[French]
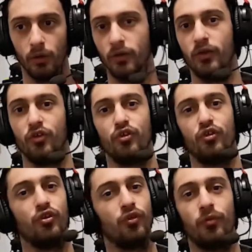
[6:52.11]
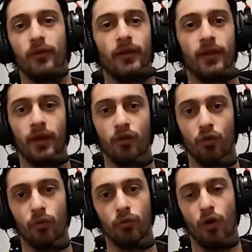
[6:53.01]
C'est juste pour cette
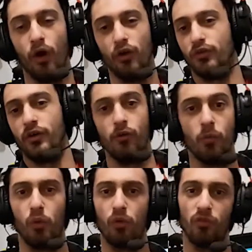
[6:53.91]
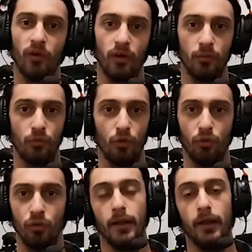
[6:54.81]
raison. De un, je savais pas quoi faire comme nom.